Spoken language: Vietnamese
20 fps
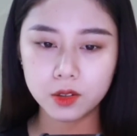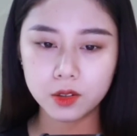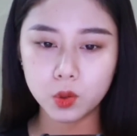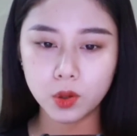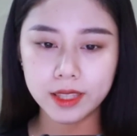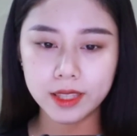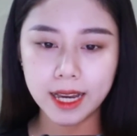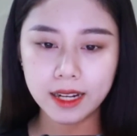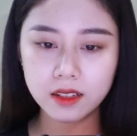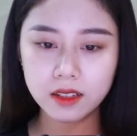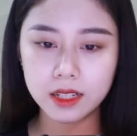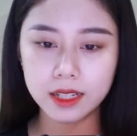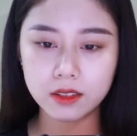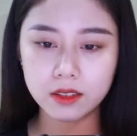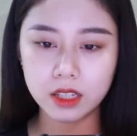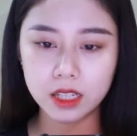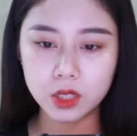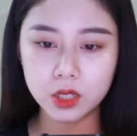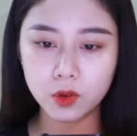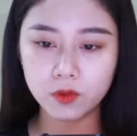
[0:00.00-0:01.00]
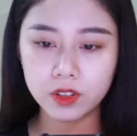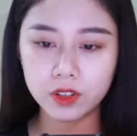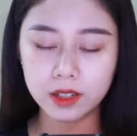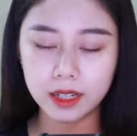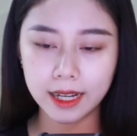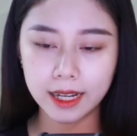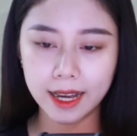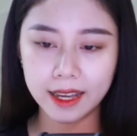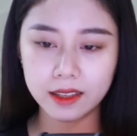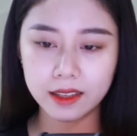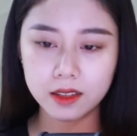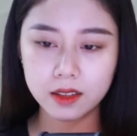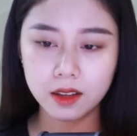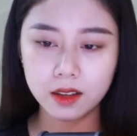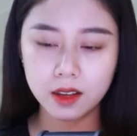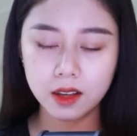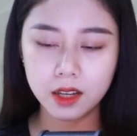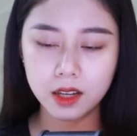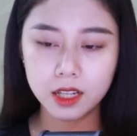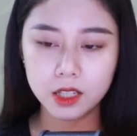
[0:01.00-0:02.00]
Rồi nhắn địa chỉ cho Vương Khải
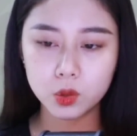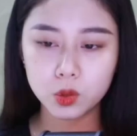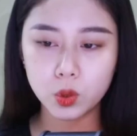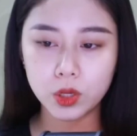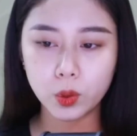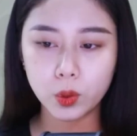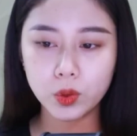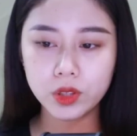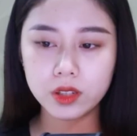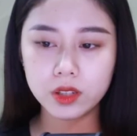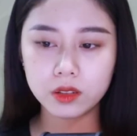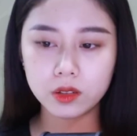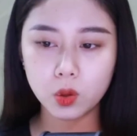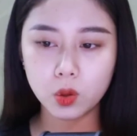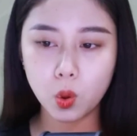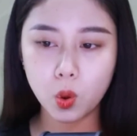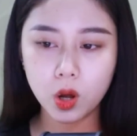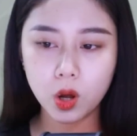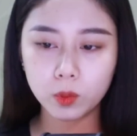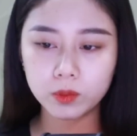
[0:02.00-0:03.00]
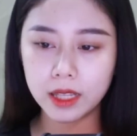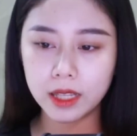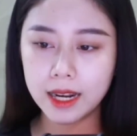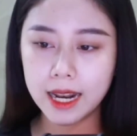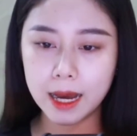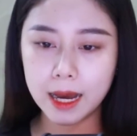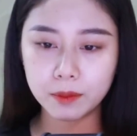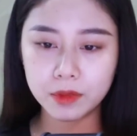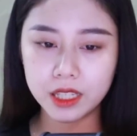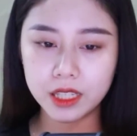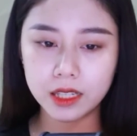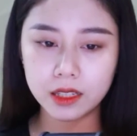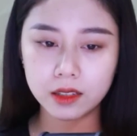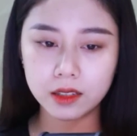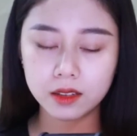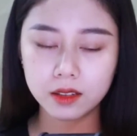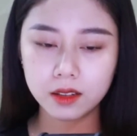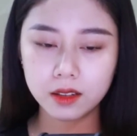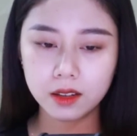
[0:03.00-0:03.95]
Chuyện của Dượng cô không thể làm gì